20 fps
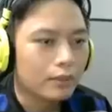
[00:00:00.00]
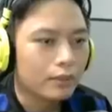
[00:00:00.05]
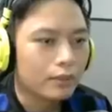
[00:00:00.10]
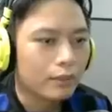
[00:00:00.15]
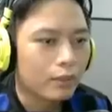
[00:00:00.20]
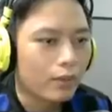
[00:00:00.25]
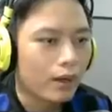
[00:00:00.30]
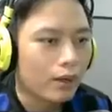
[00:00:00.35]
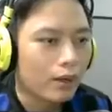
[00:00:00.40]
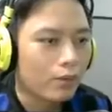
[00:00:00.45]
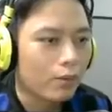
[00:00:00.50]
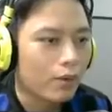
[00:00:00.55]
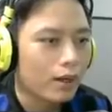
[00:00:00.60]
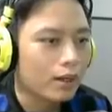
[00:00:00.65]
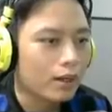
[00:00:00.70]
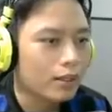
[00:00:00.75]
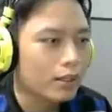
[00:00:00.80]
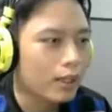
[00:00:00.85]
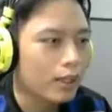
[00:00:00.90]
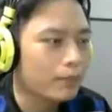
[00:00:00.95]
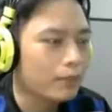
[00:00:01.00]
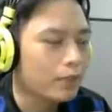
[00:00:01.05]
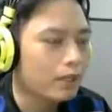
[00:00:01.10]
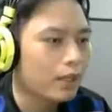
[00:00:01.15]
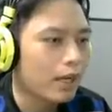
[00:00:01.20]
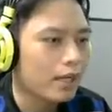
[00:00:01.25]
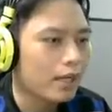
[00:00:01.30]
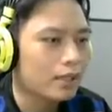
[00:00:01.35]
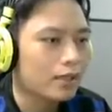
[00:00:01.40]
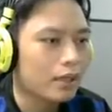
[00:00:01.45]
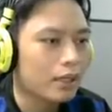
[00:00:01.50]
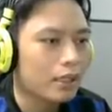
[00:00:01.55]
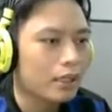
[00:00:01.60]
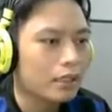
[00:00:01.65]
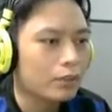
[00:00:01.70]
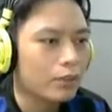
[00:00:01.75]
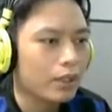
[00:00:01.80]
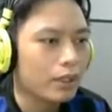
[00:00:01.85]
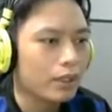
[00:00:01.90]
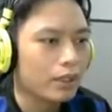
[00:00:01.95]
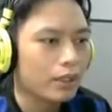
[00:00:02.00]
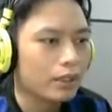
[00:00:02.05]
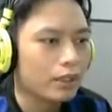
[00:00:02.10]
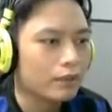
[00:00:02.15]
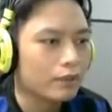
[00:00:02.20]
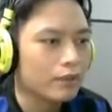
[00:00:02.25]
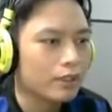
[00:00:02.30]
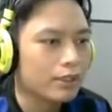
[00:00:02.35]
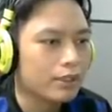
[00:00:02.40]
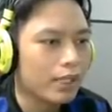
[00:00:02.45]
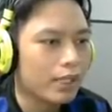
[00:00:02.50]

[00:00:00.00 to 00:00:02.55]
và một quả quăng găm được hai người đến từ QL bằng vâng,